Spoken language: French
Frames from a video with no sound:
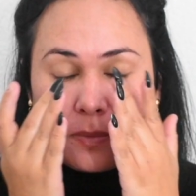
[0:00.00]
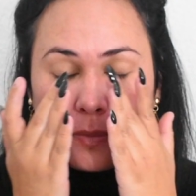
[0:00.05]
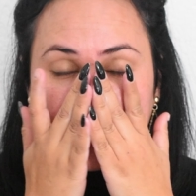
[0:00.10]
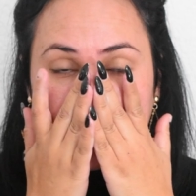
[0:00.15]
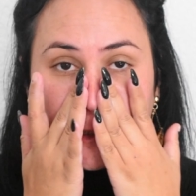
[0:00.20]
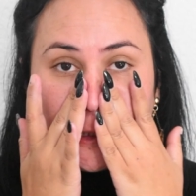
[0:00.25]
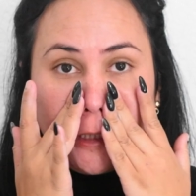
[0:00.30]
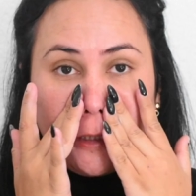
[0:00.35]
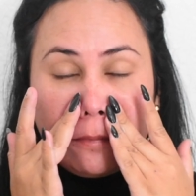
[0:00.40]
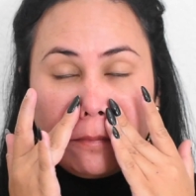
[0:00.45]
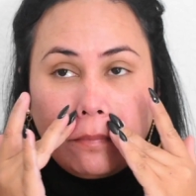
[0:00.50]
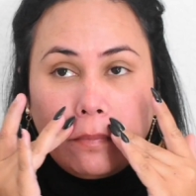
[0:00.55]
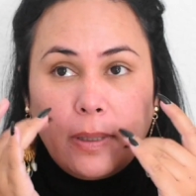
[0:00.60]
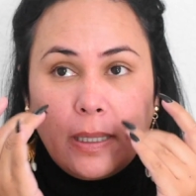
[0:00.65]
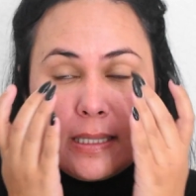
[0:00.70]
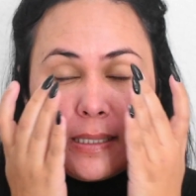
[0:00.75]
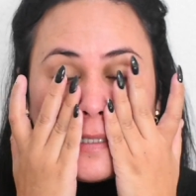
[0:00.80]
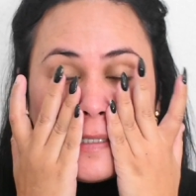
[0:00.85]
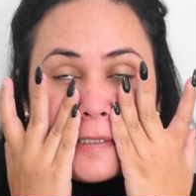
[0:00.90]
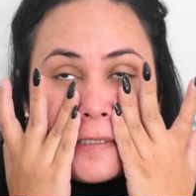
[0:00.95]
cette
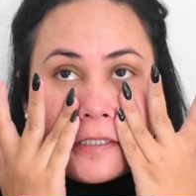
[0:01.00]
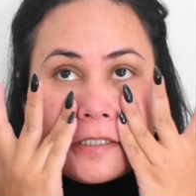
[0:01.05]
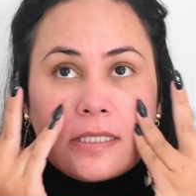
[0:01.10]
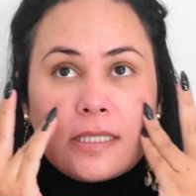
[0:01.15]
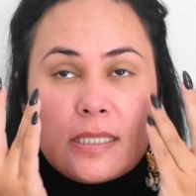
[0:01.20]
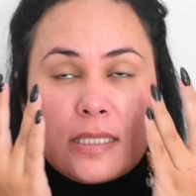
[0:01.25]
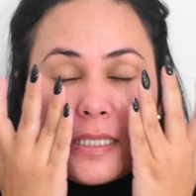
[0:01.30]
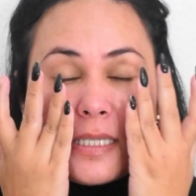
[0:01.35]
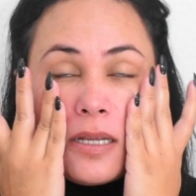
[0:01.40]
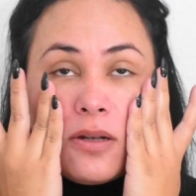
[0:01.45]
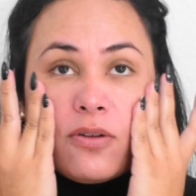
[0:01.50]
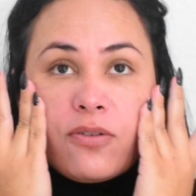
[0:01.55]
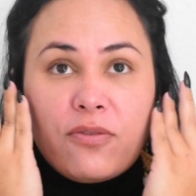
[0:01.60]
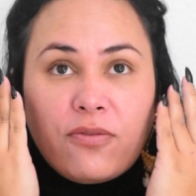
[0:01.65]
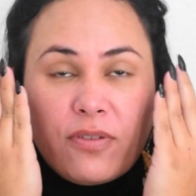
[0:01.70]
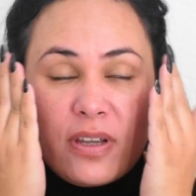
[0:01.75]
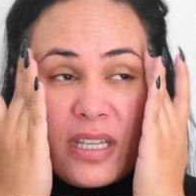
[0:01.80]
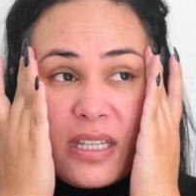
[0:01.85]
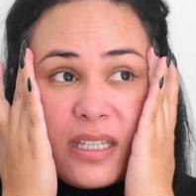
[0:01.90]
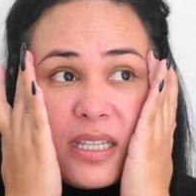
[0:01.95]
base, c'est le
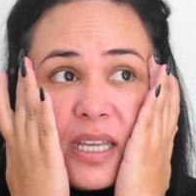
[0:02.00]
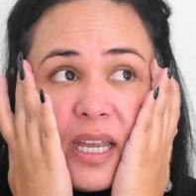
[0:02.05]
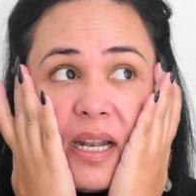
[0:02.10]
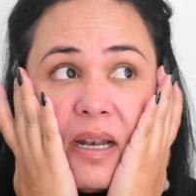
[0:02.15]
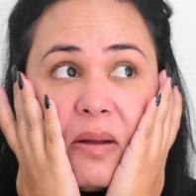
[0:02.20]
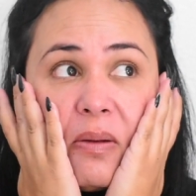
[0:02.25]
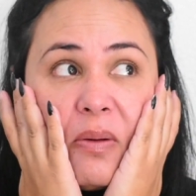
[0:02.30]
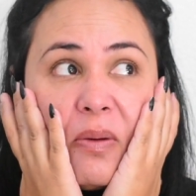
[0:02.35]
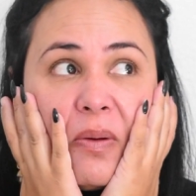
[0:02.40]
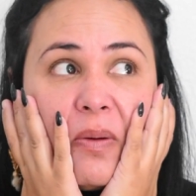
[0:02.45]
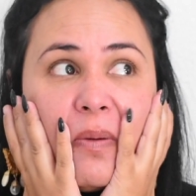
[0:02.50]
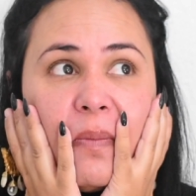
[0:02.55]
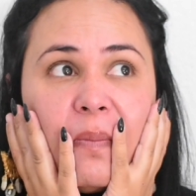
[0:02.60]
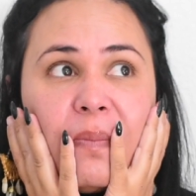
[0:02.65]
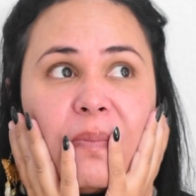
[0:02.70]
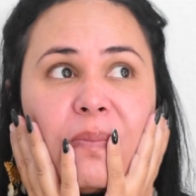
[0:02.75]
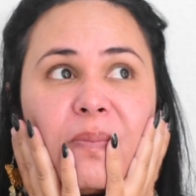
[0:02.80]
fait qu'elle...